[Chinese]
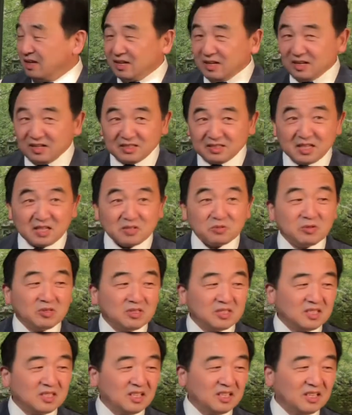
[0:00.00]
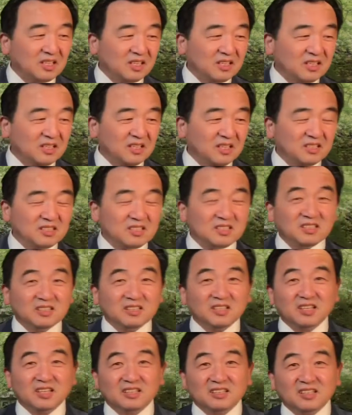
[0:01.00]
江雪写了一个清
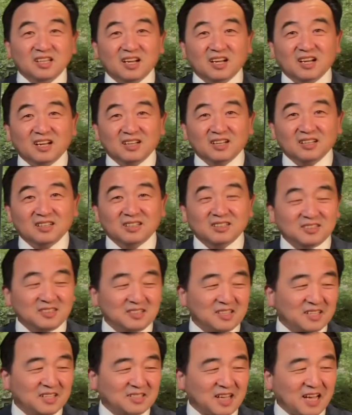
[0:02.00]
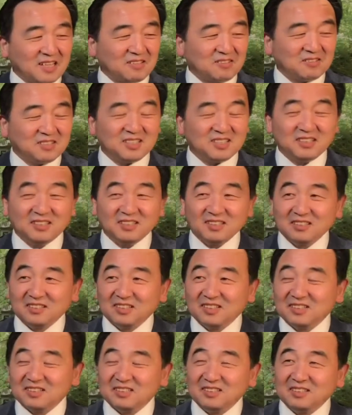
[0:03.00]
明的西安达到清明
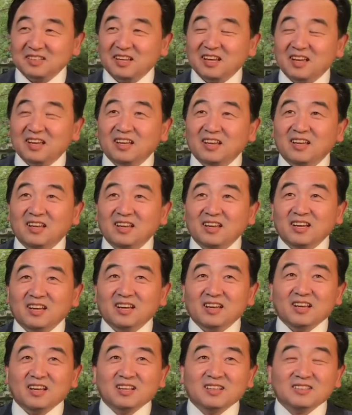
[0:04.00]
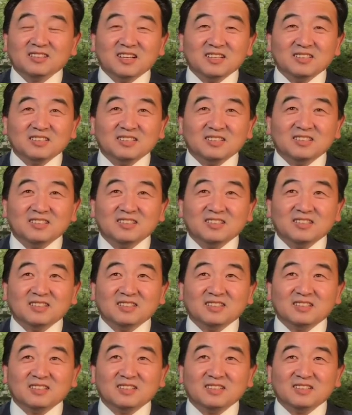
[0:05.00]
的十天，他
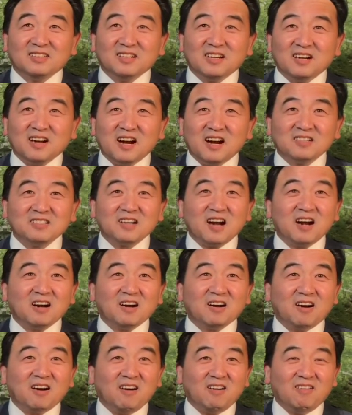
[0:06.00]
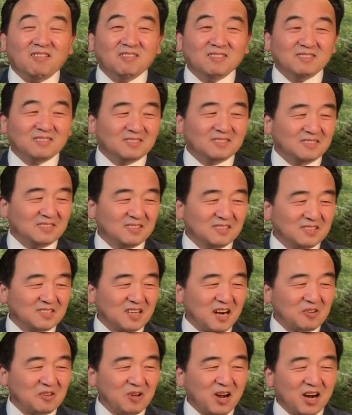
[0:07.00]
是二十二号，十
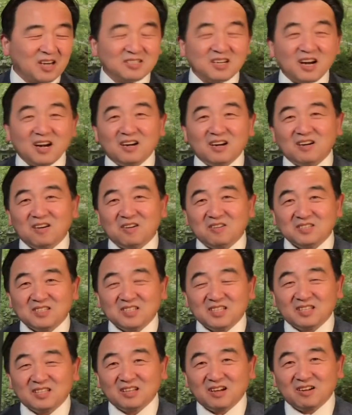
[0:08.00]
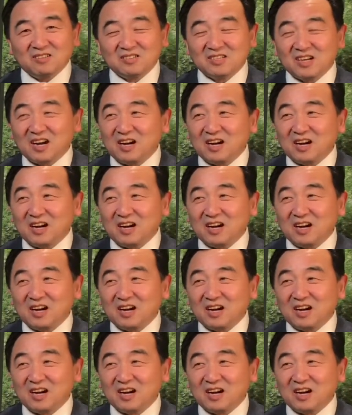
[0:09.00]
二月二十二号写到十二